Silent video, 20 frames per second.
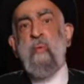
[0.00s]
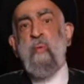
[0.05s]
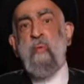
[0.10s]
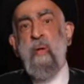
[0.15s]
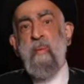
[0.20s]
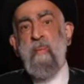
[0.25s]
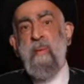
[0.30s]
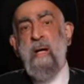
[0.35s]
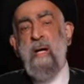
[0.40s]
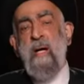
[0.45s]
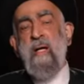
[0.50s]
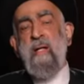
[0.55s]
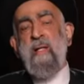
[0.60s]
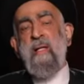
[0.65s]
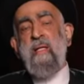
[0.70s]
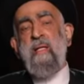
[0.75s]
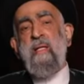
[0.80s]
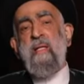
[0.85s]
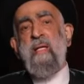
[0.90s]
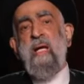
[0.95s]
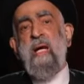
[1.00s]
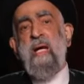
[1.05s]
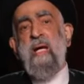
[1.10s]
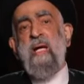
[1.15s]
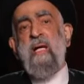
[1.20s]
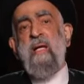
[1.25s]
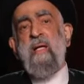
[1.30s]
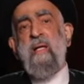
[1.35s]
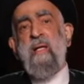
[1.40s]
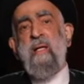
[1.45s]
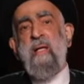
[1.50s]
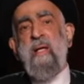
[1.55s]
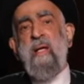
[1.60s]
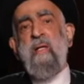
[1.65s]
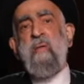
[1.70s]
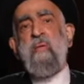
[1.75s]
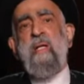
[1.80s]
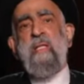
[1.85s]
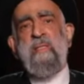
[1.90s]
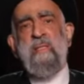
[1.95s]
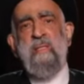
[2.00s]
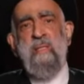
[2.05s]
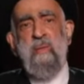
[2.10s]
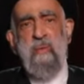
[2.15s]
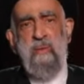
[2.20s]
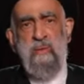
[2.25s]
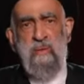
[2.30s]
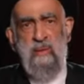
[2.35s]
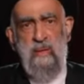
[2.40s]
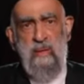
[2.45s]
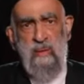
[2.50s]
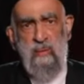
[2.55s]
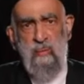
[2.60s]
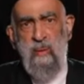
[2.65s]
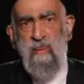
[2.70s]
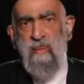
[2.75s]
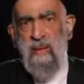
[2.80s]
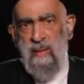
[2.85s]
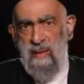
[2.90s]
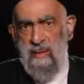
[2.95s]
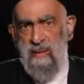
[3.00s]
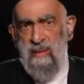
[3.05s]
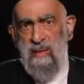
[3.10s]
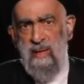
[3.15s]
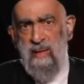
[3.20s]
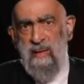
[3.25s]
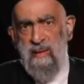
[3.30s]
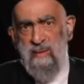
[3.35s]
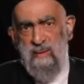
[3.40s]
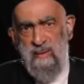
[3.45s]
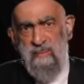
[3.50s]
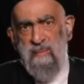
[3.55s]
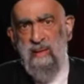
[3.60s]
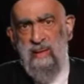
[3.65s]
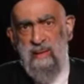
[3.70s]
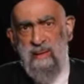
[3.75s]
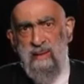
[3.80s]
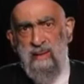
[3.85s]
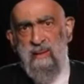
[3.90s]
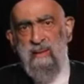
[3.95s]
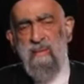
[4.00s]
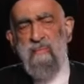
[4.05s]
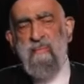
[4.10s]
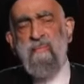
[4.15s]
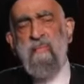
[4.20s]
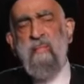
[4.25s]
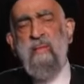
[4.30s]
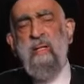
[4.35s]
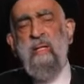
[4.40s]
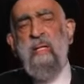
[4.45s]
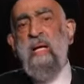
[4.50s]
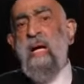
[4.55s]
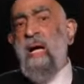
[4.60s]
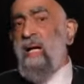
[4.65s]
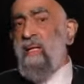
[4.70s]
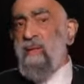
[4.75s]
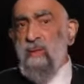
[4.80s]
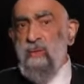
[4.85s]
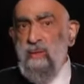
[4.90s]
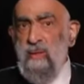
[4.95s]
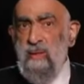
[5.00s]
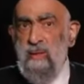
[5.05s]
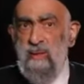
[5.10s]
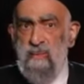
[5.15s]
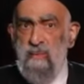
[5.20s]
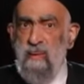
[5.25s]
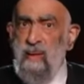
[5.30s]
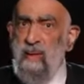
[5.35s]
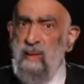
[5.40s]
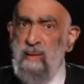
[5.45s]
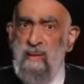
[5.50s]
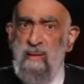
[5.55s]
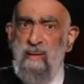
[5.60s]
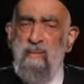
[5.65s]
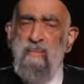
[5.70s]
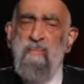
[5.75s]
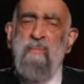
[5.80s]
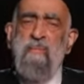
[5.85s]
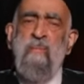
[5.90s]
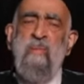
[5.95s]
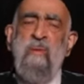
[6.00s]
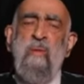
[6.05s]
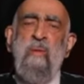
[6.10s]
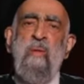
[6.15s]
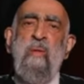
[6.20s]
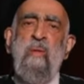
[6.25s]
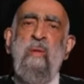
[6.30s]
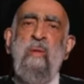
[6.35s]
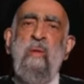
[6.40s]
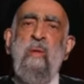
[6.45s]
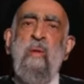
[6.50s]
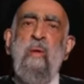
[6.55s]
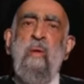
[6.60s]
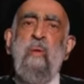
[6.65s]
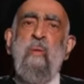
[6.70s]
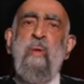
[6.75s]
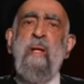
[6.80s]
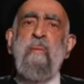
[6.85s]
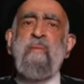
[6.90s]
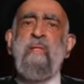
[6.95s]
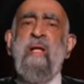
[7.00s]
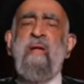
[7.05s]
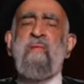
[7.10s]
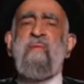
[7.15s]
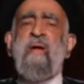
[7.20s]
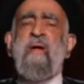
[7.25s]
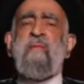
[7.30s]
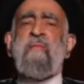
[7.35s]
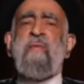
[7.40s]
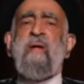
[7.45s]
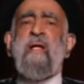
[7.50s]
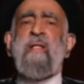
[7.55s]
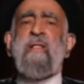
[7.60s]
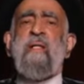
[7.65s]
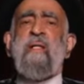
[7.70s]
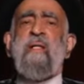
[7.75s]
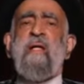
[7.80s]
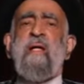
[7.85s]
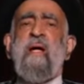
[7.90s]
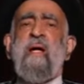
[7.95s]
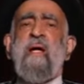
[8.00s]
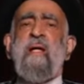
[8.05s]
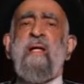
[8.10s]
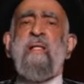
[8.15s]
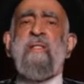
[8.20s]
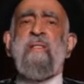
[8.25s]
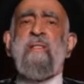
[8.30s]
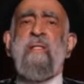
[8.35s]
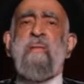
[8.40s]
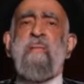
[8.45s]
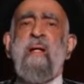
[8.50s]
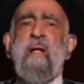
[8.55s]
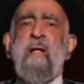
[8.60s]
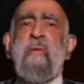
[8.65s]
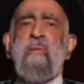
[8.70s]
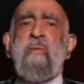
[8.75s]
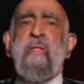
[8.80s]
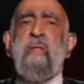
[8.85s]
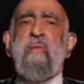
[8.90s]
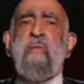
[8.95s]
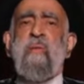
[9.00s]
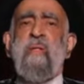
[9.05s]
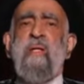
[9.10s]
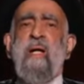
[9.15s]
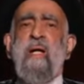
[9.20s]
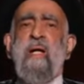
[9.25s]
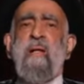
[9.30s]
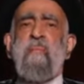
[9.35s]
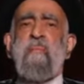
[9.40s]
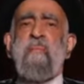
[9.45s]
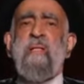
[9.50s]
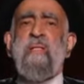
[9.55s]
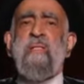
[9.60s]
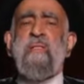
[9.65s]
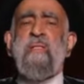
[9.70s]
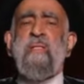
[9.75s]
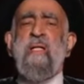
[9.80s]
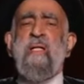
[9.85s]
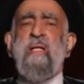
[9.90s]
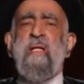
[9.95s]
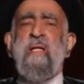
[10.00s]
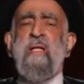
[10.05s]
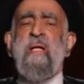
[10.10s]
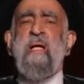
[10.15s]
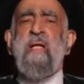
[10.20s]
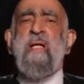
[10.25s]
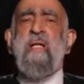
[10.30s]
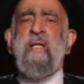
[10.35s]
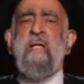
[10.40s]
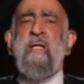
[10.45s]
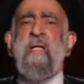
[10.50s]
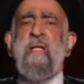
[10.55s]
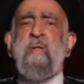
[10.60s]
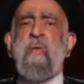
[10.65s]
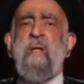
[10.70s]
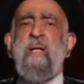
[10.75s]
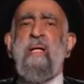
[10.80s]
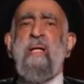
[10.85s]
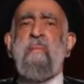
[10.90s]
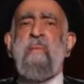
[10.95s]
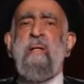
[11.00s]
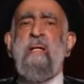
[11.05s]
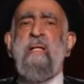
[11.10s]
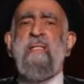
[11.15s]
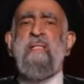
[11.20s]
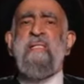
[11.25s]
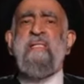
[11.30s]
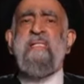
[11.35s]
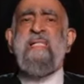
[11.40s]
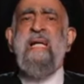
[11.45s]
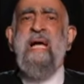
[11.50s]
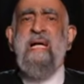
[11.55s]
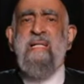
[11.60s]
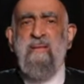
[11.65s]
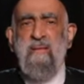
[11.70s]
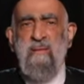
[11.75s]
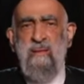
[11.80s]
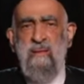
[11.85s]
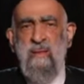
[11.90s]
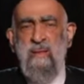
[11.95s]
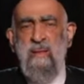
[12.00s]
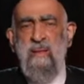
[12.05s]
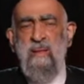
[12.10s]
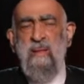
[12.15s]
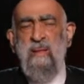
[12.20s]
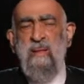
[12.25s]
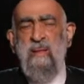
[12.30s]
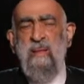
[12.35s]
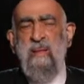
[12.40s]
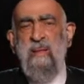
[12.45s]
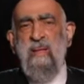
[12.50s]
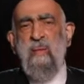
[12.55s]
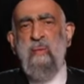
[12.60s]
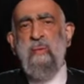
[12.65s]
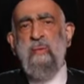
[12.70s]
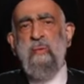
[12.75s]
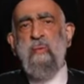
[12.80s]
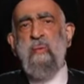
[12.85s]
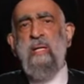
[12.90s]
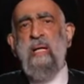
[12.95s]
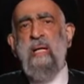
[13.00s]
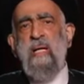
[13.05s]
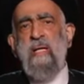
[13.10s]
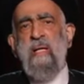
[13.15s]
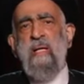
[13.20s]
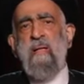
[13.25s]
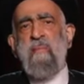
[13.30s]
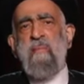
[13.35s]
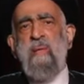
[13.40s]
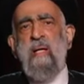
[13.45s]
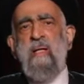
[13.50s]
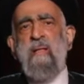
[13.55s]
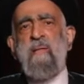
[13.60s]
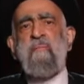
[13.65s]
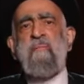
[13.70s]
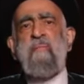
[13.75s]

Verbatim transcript: وما ضيعها الله عز وجل وما ضيع إسماعيل عطش إسماعيل ولم ترفع فقط يديها إلى السماء وتقول يا رب اسق رضيعي وإنما سعت للحصول على الماء